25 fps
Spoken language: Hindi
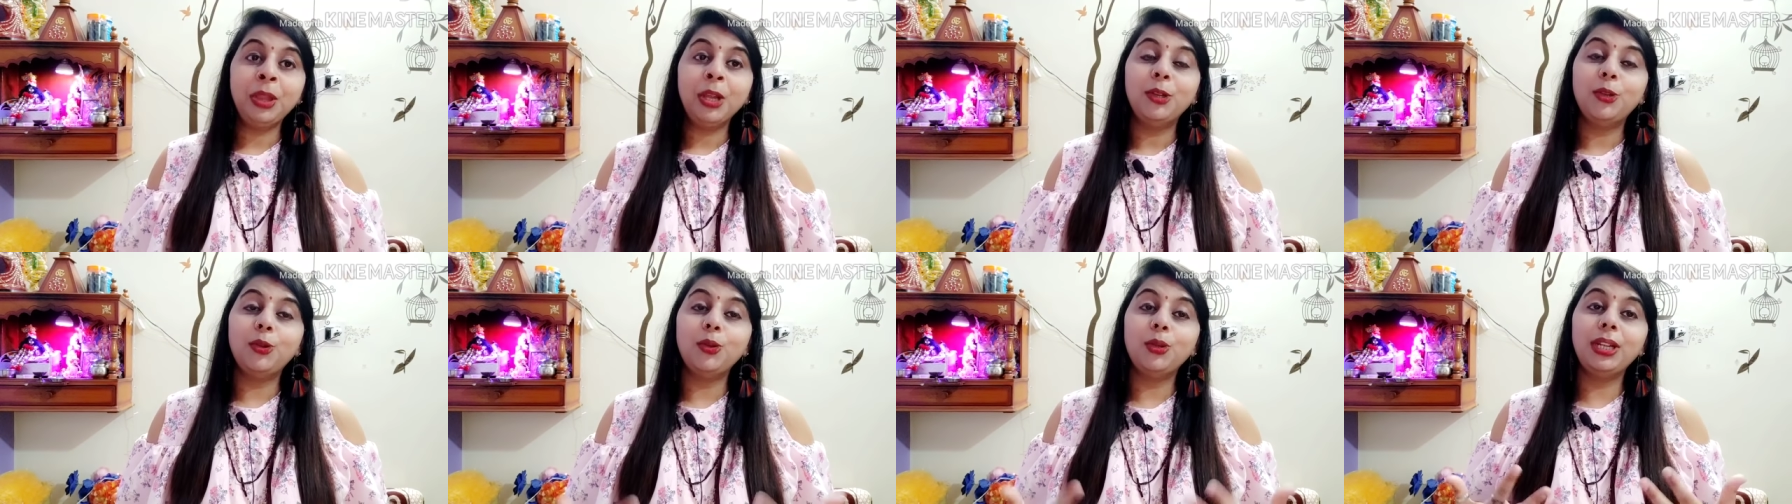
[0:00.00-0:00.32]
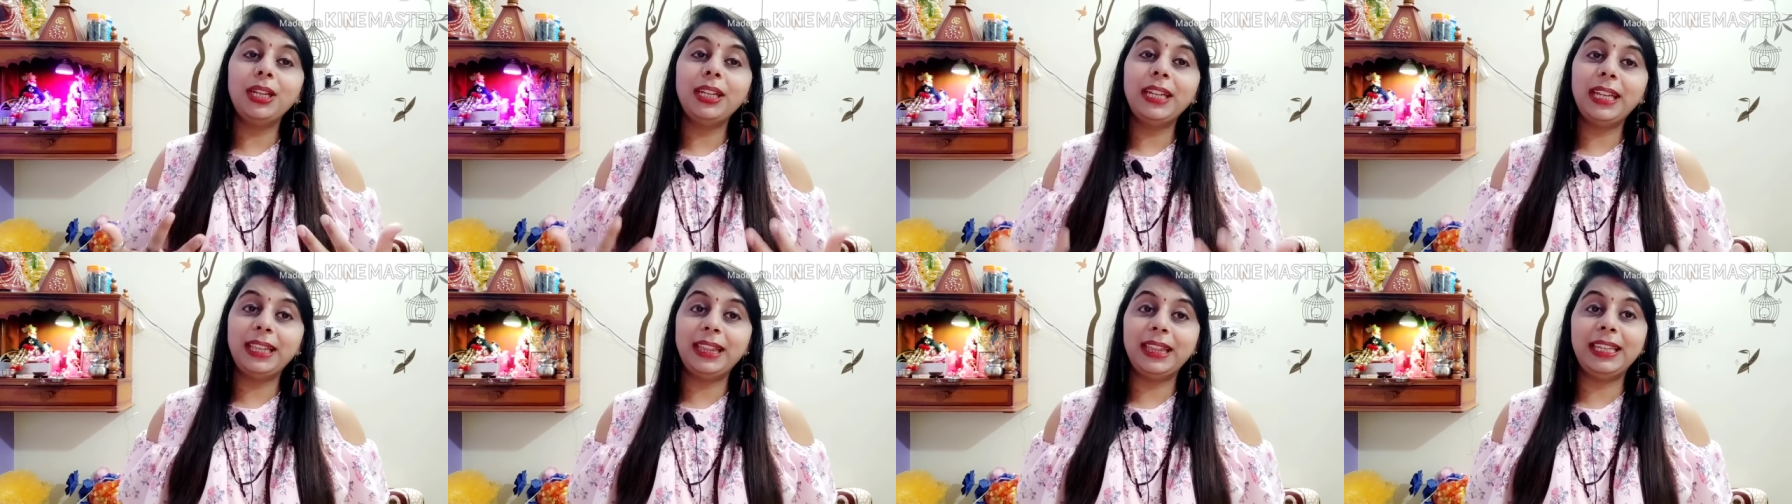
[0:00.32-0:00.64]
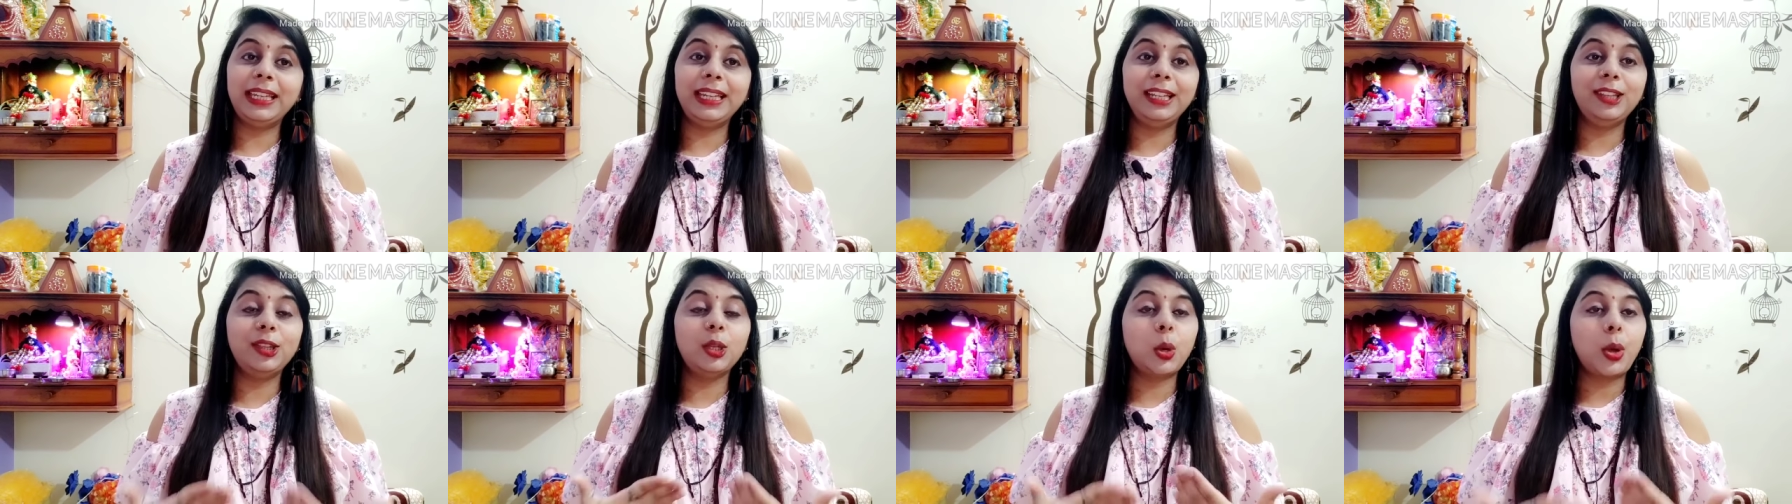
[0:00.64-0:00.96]
क्योंकि
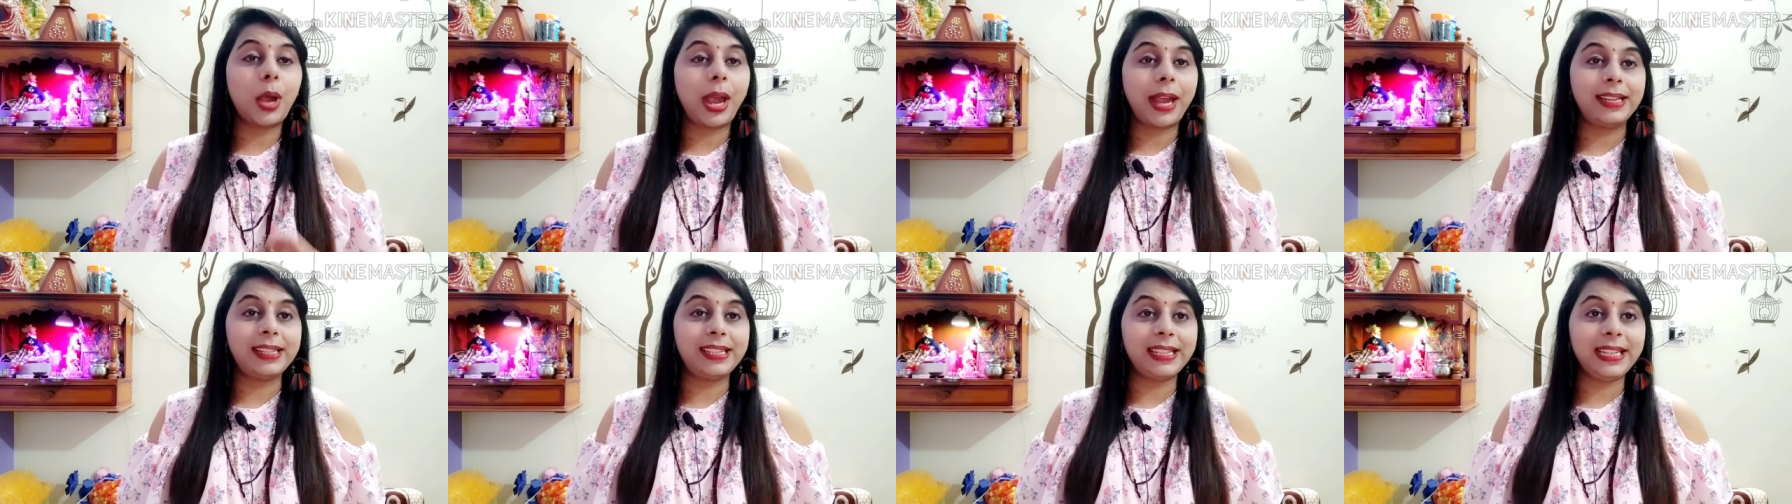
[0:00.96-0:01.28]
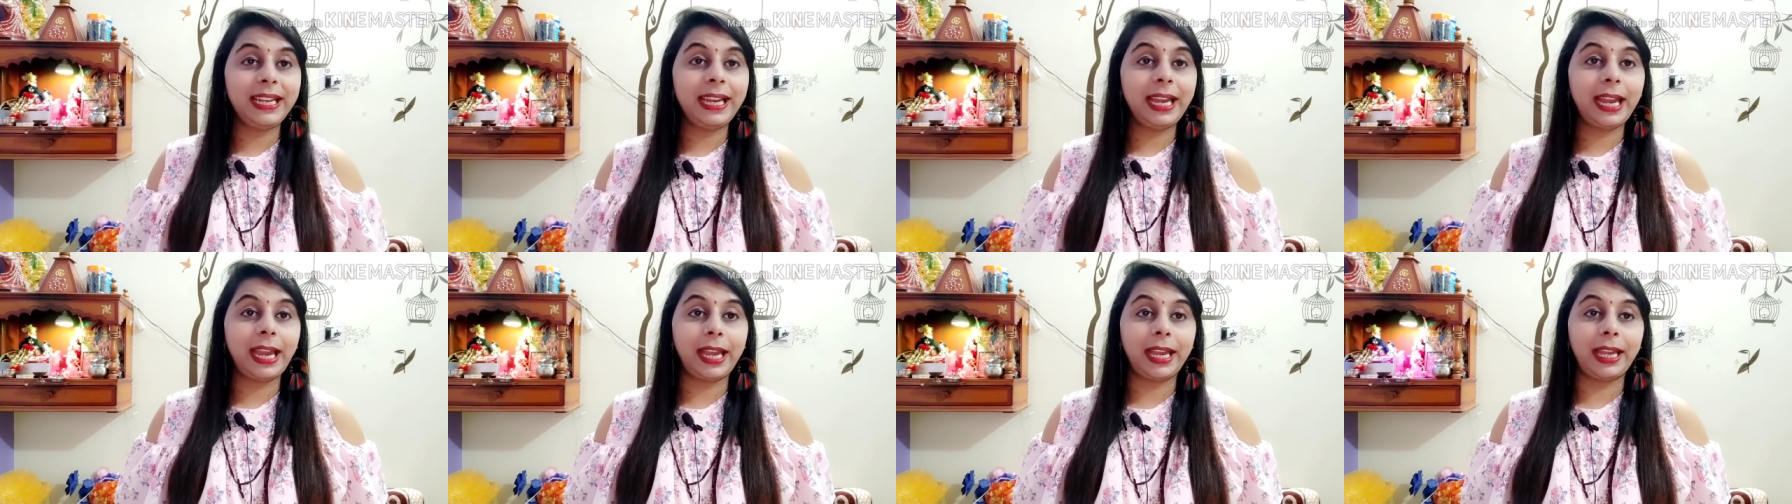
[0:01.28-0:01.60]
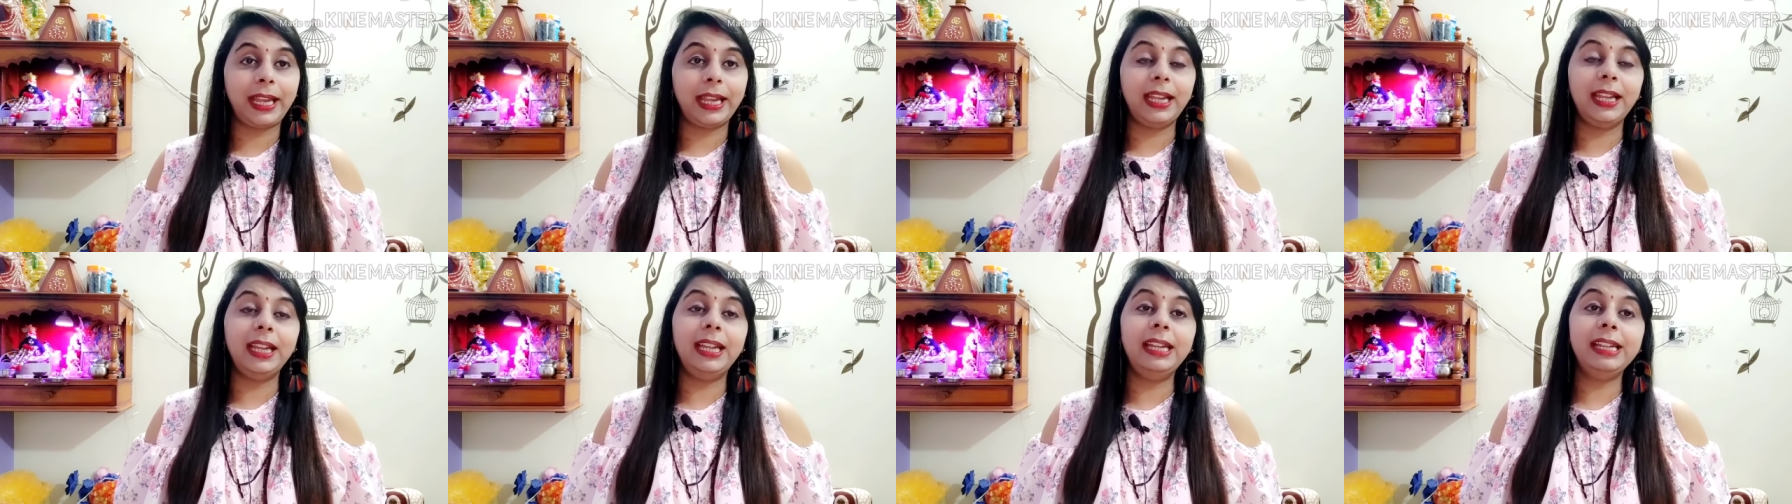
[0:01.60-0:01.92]
कितनी तो ऐसी
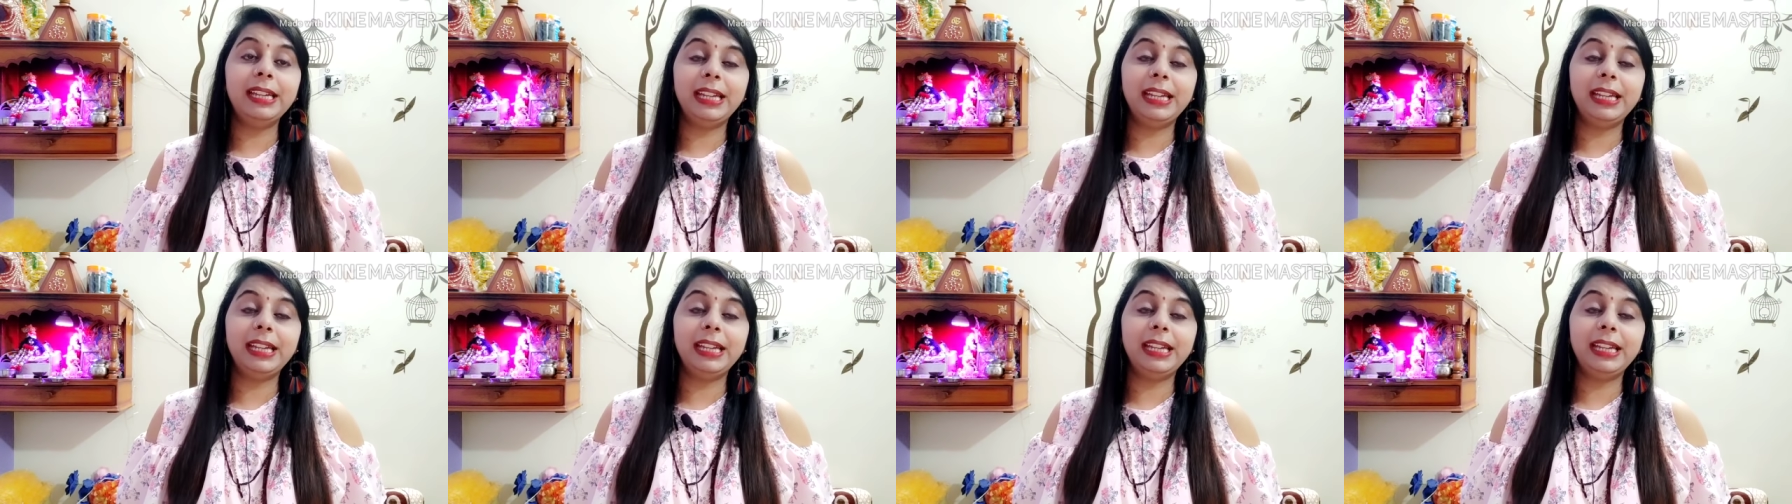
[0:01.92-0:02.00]
हैं